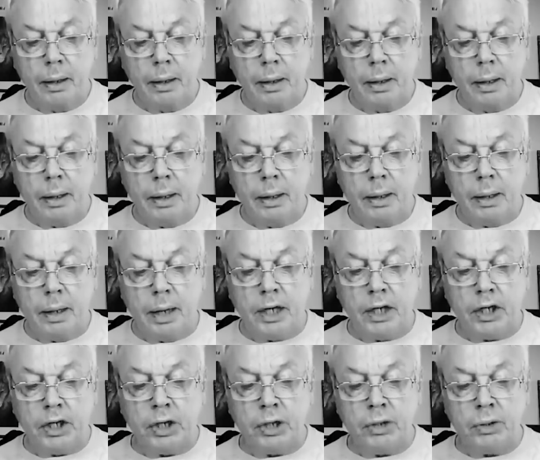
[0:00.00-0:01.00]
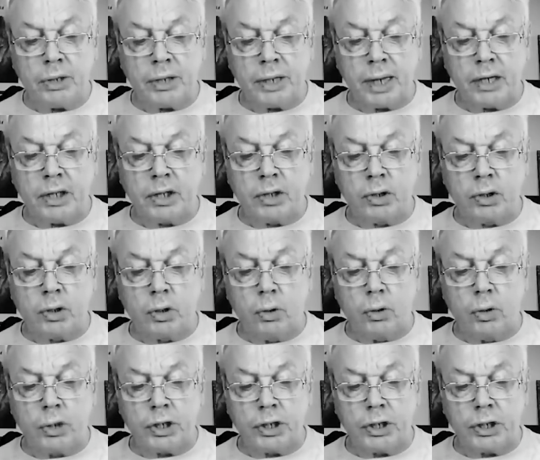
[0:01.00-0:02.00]
was zurzeit weltweit
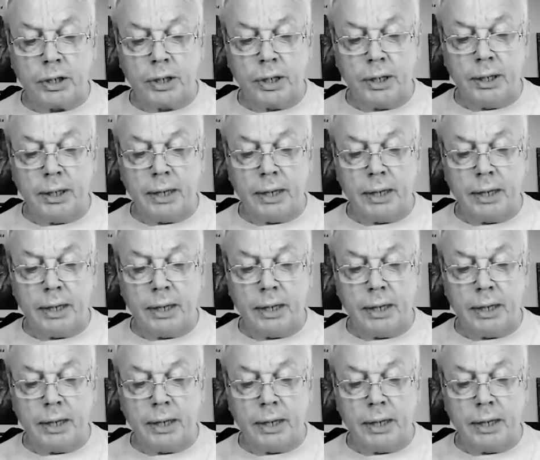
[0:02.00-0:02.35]
geschieht